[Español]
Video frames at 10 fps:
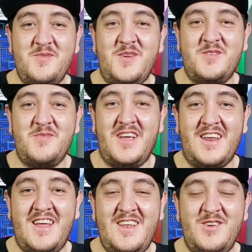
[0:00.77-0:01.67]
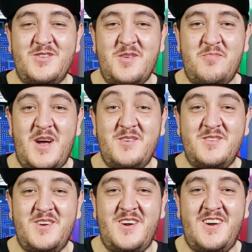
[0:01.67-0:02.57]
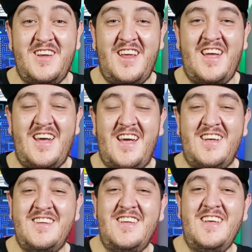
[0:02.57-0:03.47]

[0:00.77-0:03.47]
Bienvenidos a mi canal, yo soy Bowser, yeah.